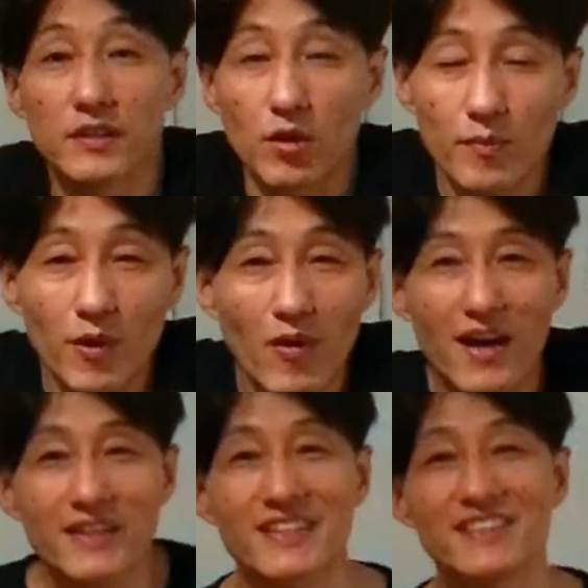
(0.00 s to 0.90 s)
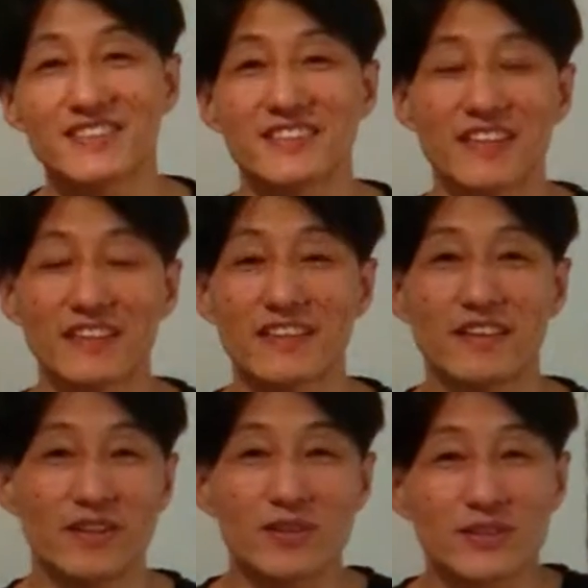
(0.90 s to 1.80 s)
こんばんは、ひづき
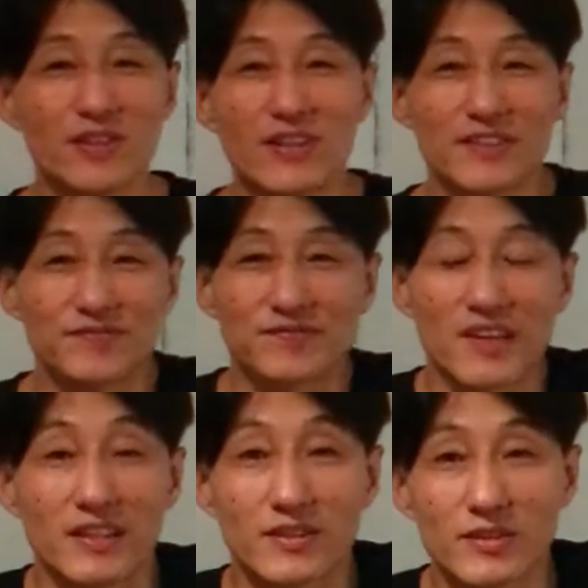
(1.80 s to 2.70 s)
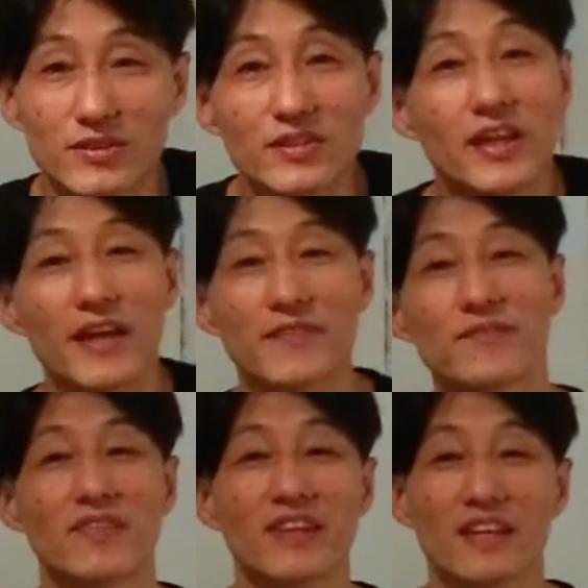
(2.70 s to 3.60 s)
チャンネルへようこそ。ということで、
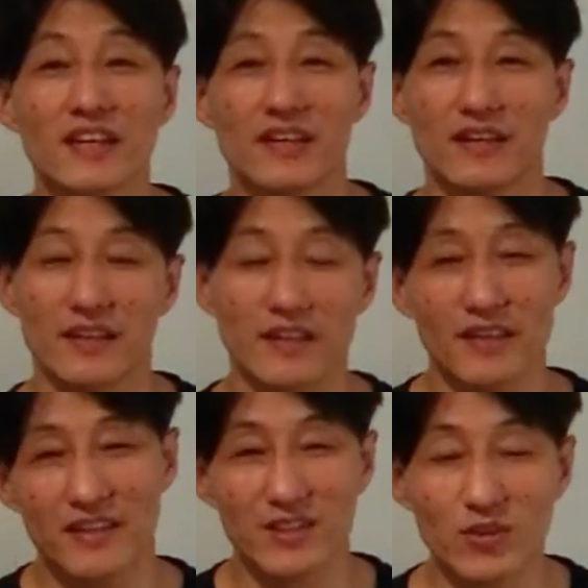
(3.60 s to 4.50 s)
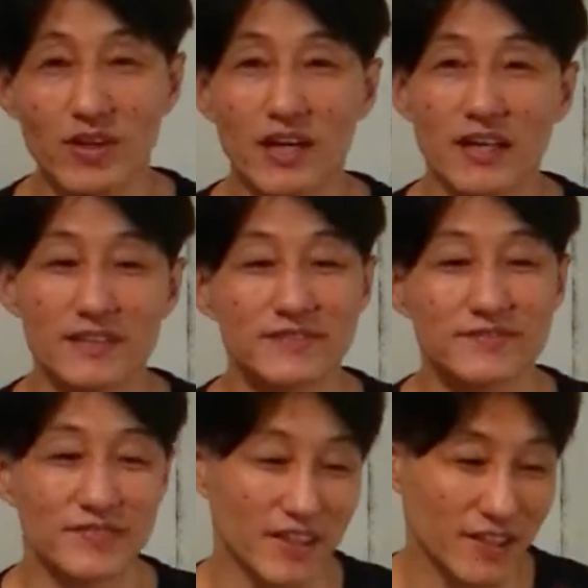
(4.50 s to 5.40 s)
えー、今日は、
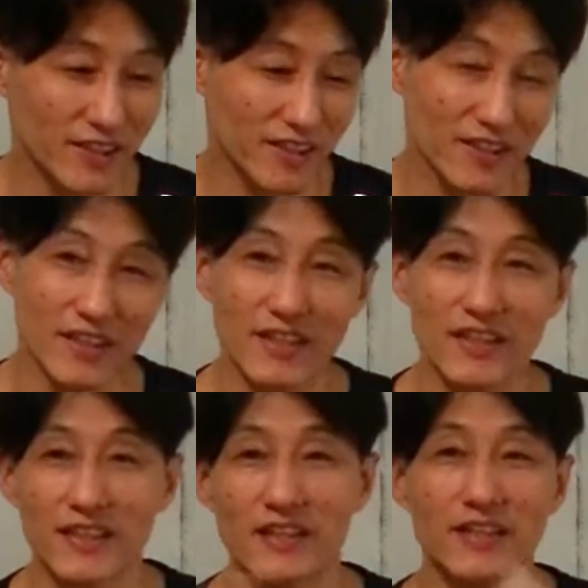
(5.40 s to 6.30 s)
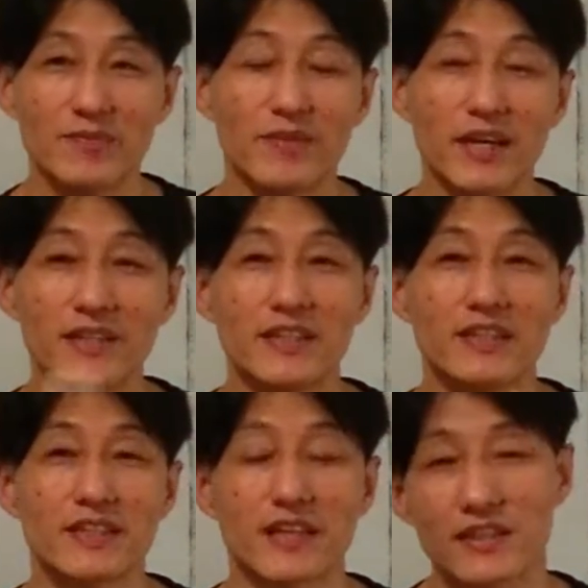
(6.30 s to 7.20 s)
えー、前
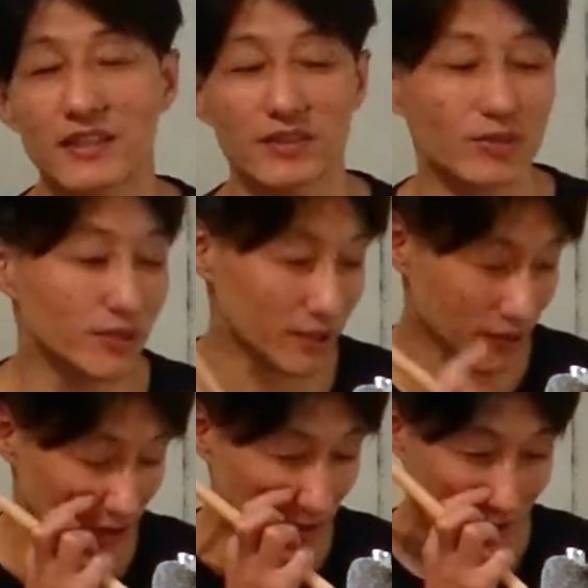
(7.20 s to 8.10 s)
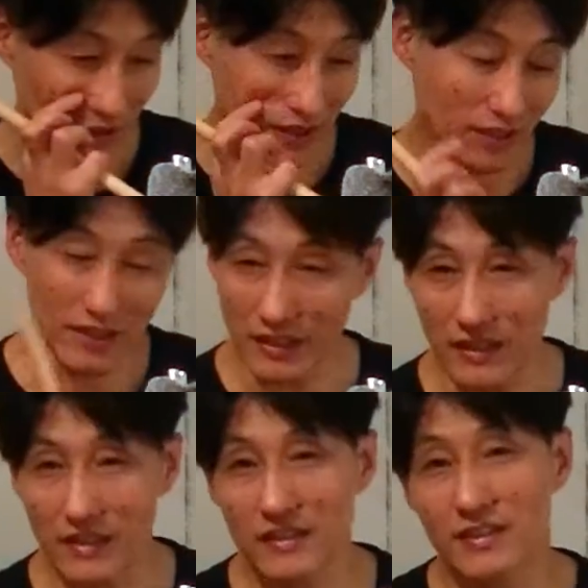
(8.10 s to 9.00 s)
に買ったという、
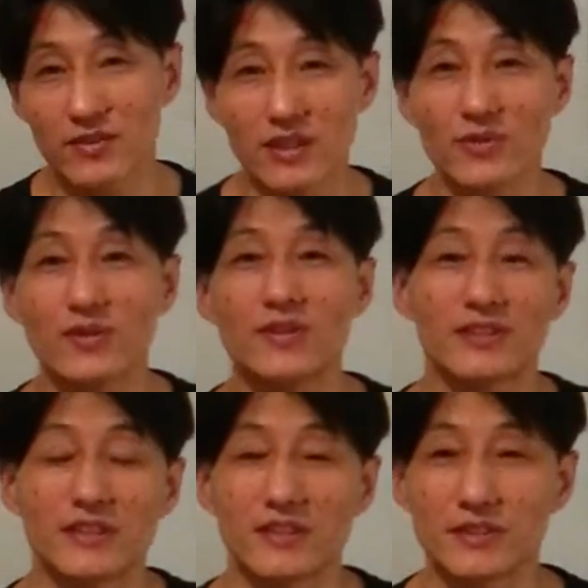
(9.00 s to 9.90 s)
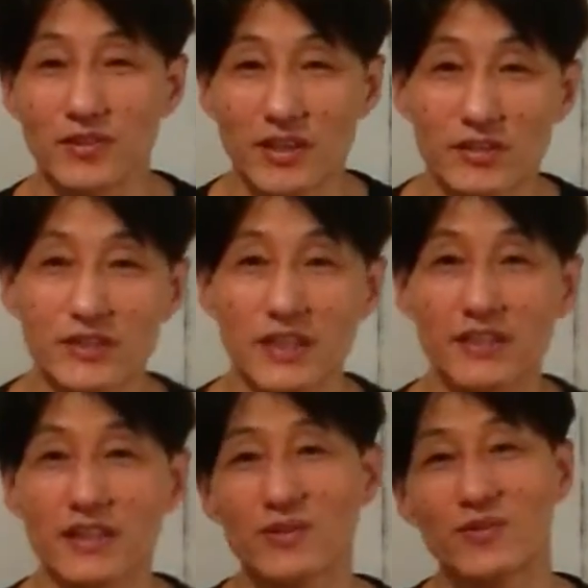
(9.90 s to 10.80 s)
えー、エレドラの紹介をした
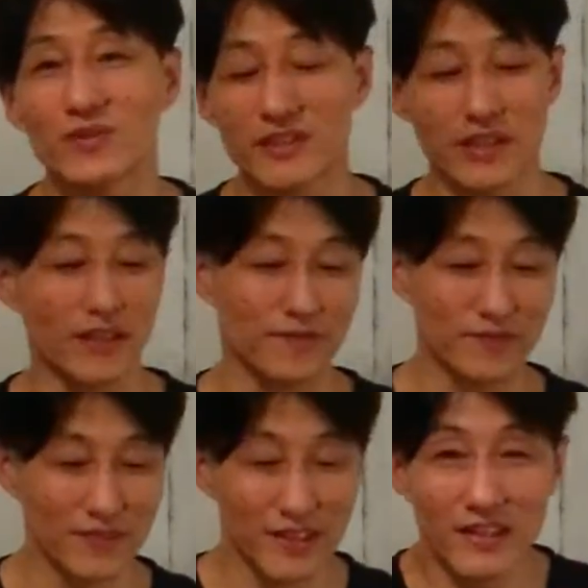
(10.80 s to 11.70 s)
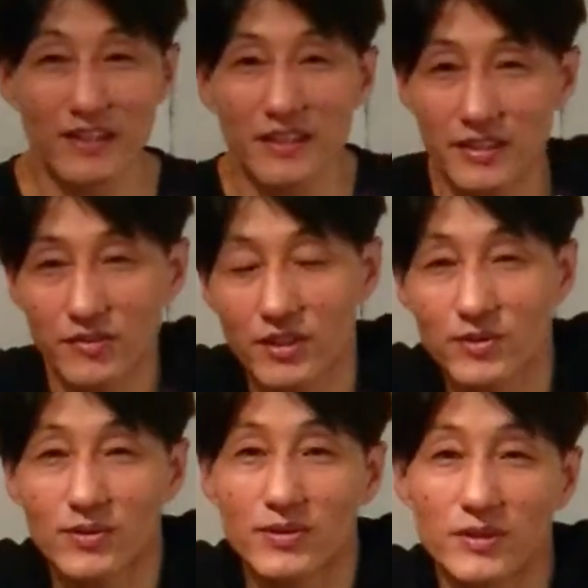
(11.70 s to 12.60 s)
いなと思ってエレドラ
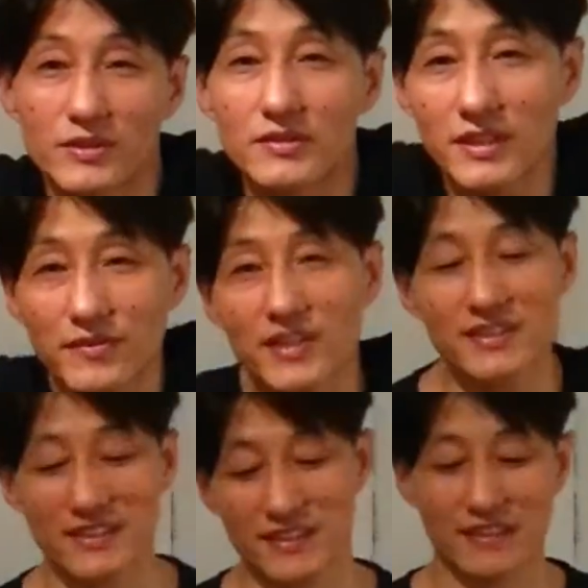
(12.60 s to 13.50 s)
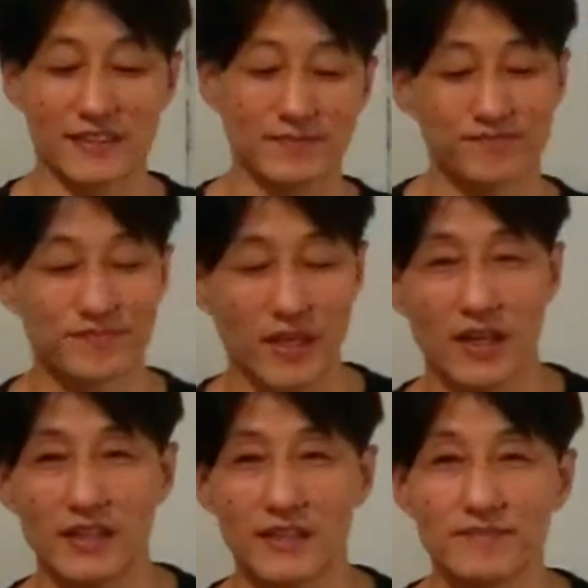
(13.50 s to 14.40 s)
のところ座ってます。
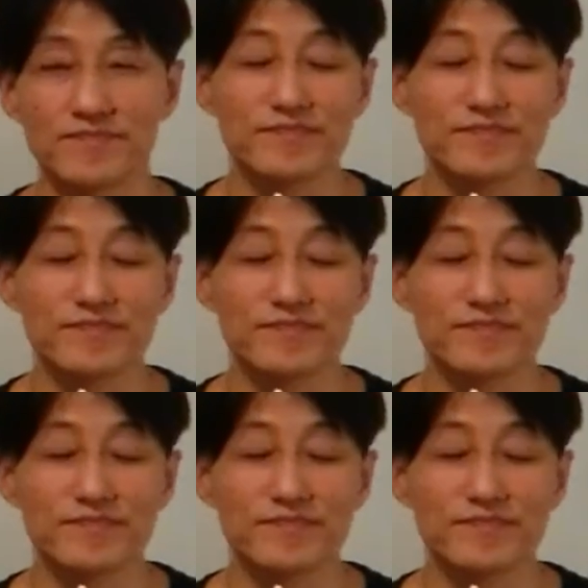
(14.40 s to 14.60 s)
はい、